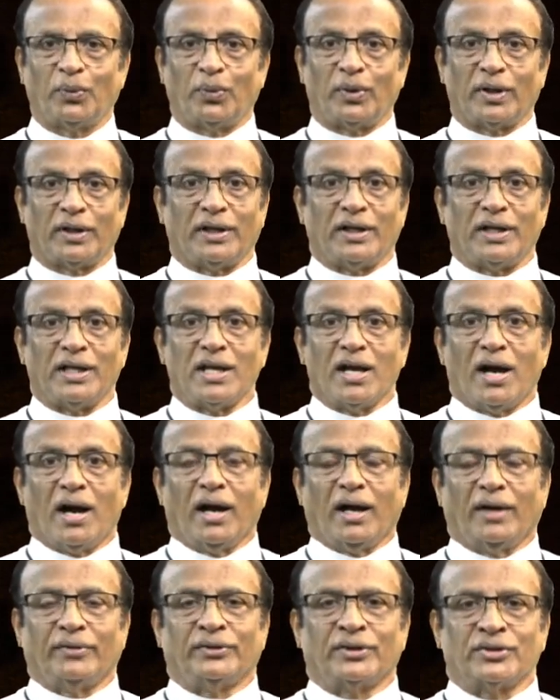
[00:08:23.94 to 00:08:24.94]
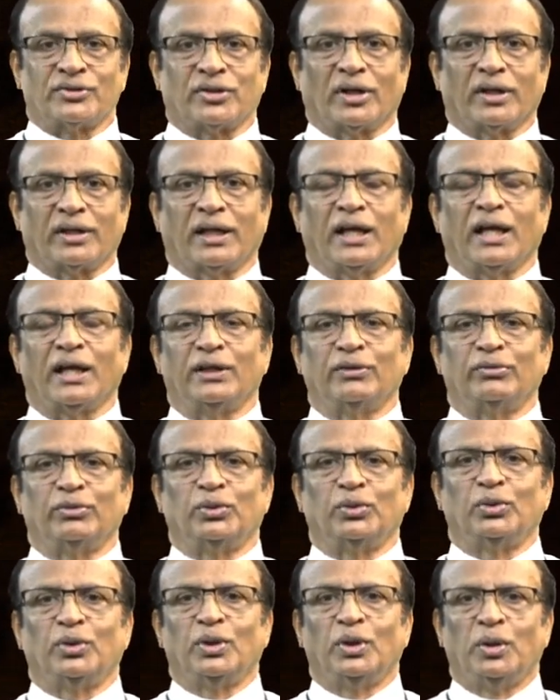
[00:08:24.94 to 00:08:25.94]
உடனடியாக அந்த சக்கையு
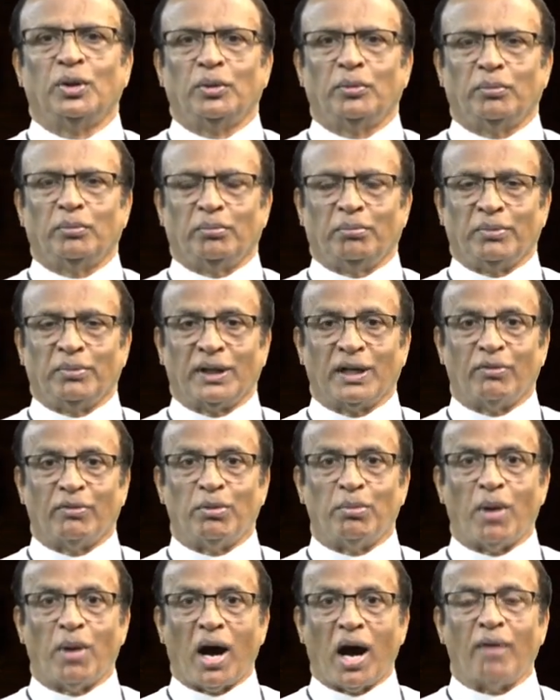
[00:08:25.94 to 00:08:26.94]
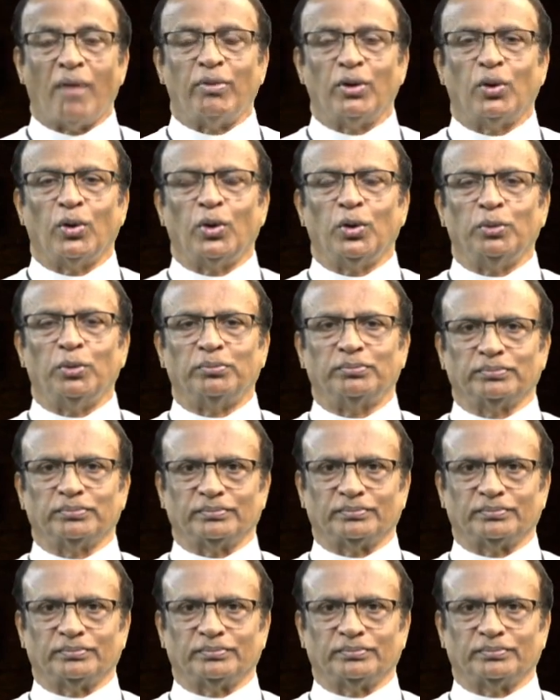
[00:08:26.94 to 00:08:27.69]
மிகவும் ஆவலோடும்